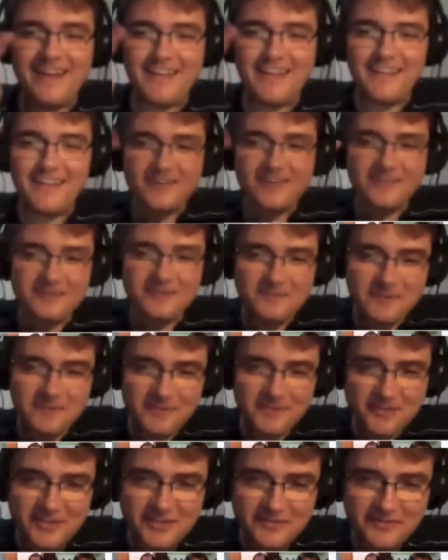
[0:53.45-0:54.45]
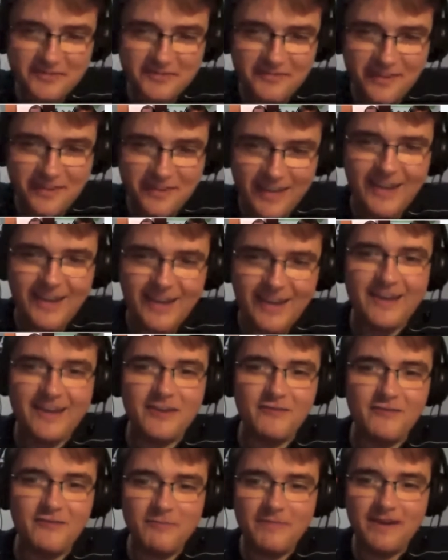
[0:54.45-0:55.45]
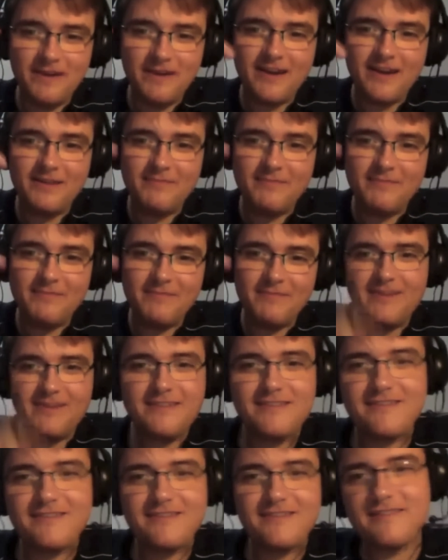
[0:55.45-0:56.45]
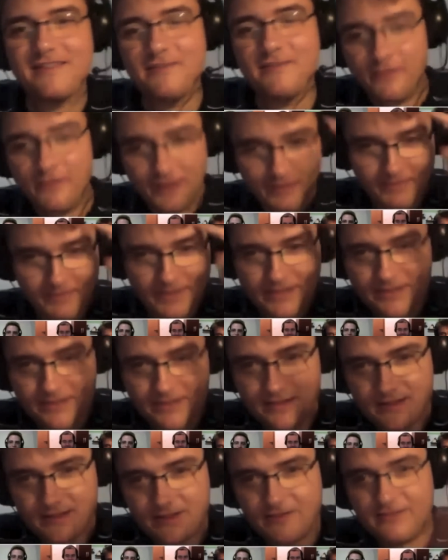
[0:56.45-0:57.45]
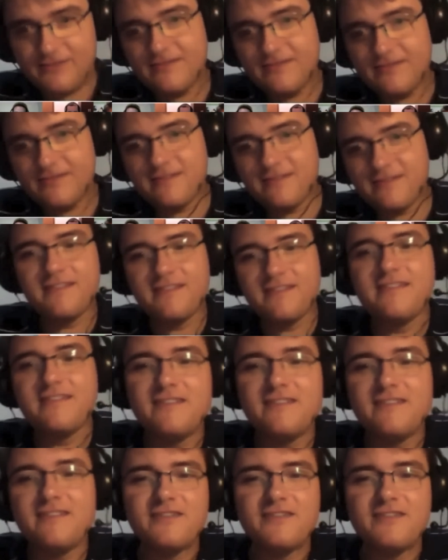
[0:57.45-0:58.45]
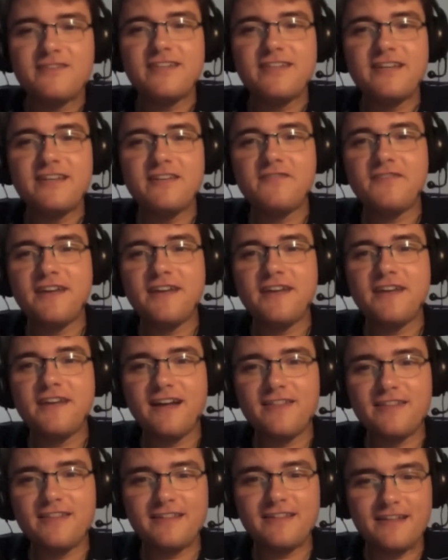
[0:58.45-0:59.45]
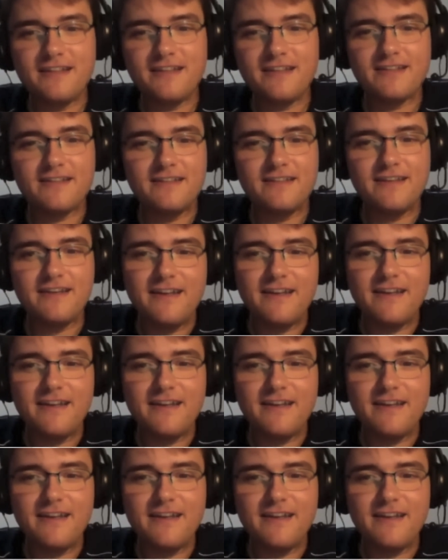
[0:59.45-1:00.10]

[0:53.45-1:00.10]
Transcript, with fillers: É que aqui nós somos pessoas de fé, cara. Eu vou parar pra. e vou ficar pensando no, é feriado o quê? no significado da data.